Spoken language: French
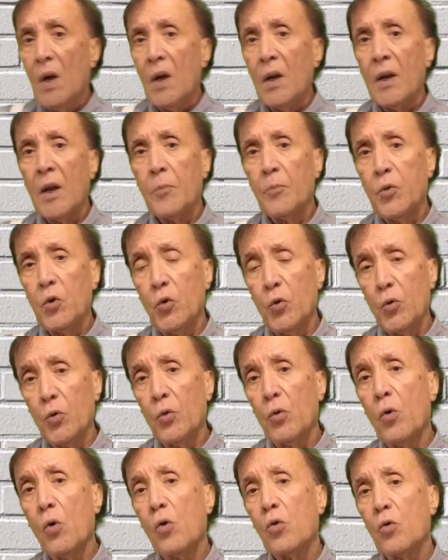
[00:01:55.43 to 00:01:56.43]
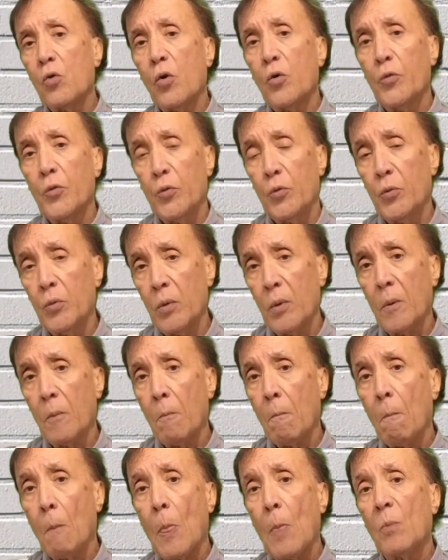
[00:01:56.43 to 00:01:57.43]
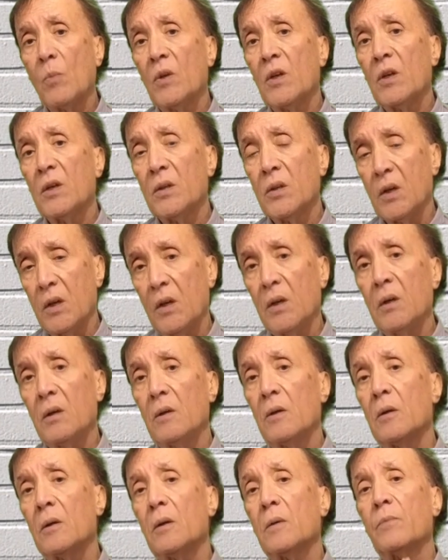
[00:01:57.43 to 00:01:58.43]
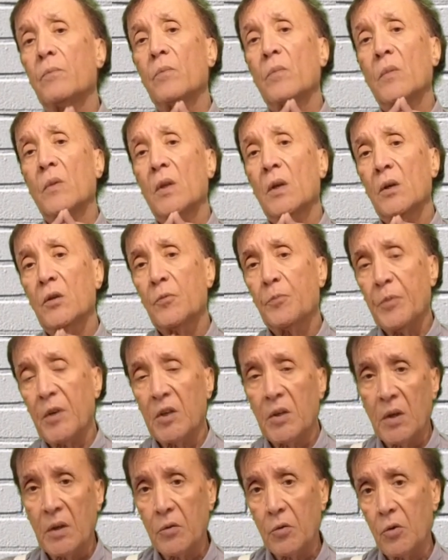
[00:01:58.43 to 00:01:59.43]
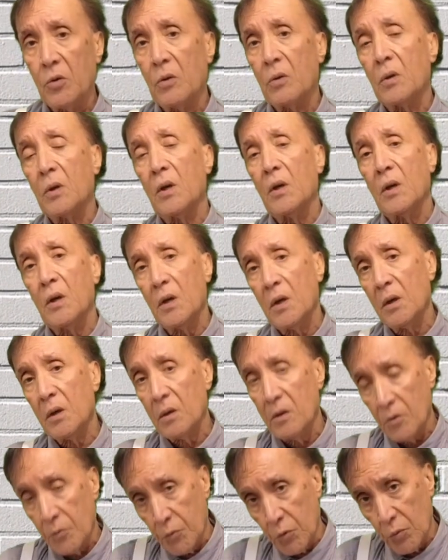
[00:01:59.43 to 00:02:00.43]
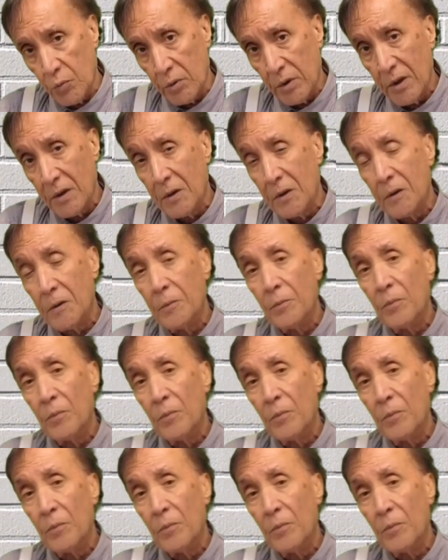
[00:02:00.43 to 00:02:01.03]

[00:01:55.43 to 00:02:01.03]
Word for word: la plus connue des spectateurs et des publics.